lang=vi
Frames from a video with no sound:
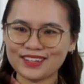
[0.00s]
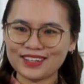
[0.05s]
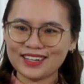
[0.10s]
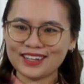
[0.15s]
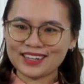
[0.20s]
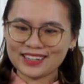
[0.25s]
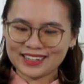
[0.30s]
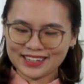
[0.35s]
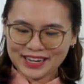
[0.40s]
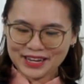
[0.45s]

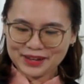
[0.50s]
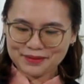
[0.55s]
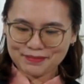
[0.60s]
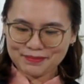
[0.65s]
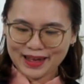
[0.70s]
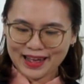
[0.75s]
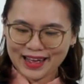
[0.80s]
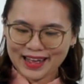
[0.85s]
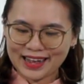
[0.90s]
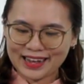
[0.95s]
khi
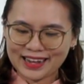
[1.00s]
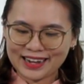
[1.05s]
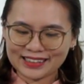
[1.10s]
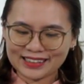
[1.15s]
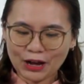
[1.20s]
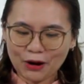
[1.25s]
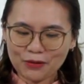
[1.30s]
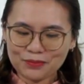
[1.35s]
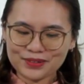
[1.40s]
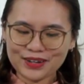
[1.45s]
mà
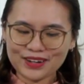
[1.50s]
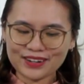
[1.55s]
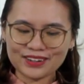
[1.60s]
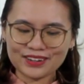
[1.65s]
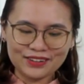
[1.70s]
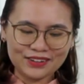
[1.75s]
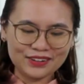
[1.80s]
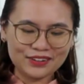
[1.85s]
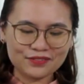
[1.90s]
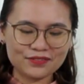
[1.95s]
thống nhất
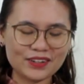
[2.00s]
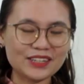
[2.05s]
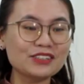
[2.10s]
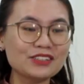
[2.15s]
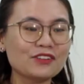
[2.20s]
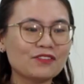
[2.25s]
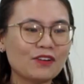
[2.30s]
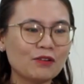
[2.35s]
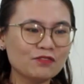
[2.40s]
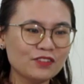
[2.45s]
lương với
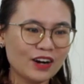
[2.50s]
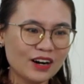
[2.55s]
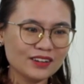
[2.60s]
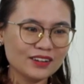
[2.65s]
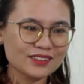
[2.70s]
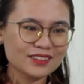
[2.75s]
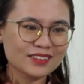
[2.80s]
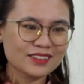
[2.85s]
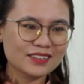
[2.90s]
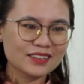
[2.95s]
người phỏng vấn
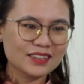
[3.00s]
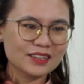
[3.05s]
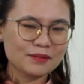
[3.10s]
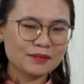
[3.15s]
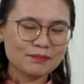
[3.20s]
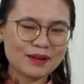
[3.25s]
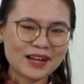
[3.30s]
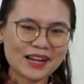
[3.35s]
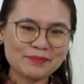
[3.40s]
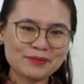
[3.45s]

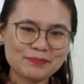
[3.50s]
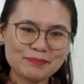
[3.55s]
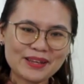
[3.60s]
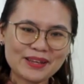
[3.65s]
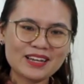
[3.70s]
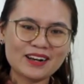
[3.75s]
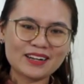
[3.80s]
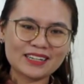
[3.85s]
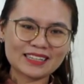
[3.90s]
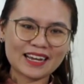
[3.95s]
mà bây
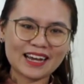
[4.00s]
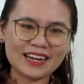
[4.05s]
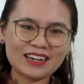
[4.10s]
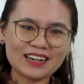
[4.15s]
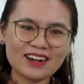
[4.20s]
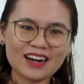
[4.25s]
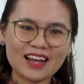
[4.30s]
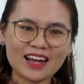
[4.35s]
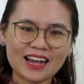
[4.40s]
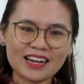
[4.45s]
giờ người ta hay
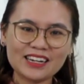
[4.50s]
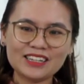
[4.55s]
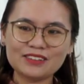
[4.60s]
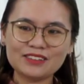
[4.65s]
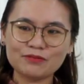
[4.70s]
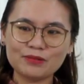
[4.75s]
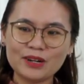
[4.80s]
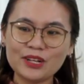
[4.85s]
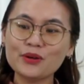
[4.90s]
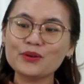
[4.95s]
nói là hay
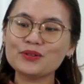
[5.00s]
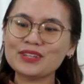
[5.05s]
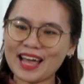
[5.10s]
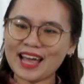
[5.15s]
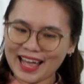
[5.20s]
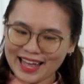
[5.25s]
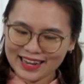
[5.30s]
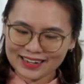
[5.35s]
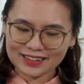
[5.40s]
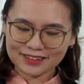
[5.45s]
điêu
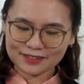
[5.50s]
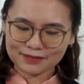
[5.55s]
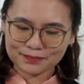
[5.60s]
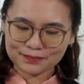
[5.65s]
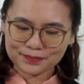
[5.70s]
giá đó